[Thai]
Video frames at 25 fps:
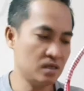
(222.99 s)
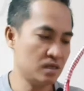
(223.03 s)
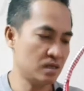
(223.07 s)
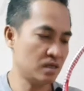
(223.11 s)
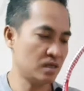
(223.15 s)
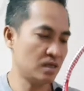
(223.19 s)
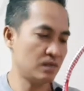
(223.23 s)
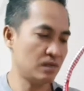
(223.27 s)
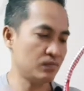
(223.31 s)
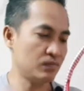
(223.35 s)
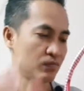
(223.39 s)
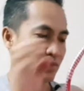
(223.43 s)

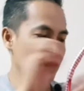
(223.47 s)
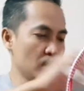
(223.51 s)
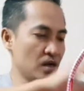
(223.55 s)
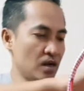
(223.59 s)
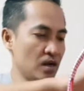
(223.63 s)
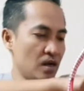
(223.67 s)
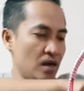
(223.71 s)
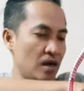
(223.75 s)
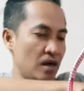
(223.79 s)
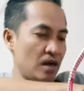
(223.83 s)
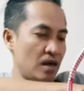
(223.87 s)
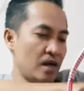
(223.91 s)
นะครับ
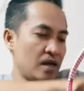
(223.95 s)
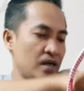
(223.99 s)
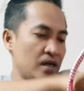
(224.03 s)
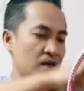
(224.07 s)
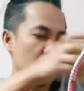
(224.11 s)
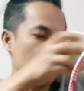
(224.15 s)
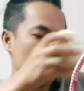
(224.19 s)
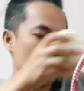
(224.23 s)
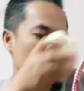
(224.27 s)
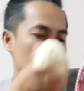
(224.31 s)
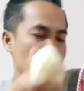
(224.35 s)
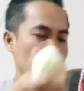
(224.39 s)
อะไรอี
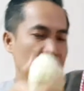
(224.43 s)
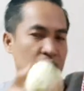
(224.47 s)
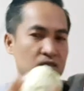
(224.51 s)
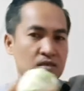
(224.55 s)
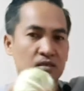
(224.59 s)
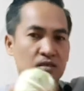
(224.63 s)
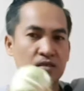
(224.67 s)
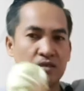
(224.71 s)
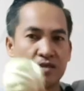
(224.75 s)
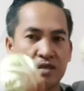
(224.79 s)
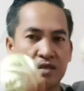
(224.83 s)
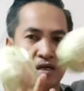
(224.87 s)
กฮะ
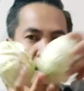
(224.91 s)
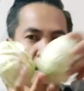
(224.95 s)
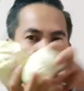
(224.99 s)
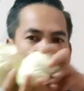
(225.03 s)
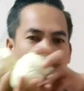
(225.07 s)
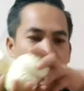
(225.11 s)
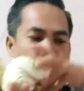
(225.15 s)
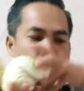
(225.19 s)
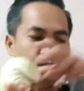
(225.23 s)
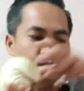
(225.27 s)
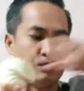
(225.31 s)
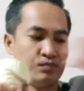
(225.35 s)
กะ
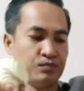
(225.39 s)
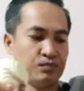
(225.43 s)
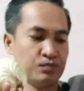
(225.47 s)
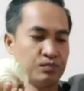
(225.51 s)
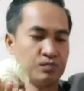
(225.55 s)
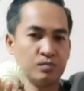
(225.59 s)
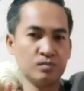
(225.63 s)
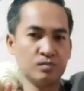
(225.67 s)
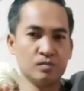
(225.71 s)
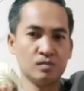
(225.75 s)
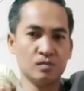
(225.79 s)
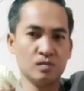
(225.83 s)

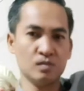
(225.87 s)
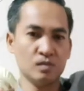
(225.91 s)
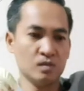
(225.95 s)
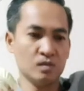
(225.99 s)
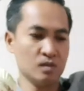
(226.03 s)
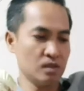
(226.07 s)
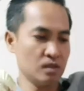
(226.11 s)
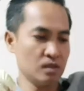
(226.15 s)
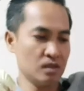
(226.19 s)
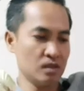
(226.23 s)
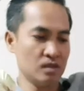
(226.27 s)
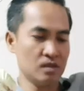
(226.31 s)

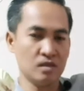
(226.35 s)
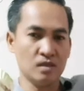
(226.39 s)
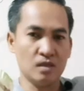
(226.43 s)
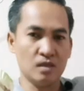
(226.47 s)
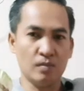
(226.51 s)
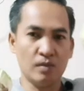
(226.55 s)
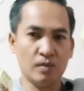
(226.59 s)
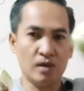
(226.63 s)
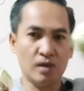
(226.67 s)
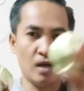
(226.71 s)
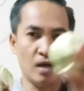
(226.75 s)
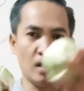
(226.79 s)
ลำ
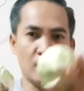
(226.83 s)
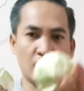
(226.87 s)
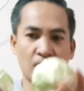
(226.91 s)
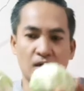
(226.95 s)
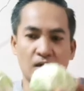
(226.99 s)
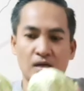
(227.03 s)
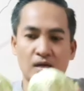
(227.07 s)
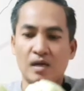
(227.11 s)
เห็นไหมฮะ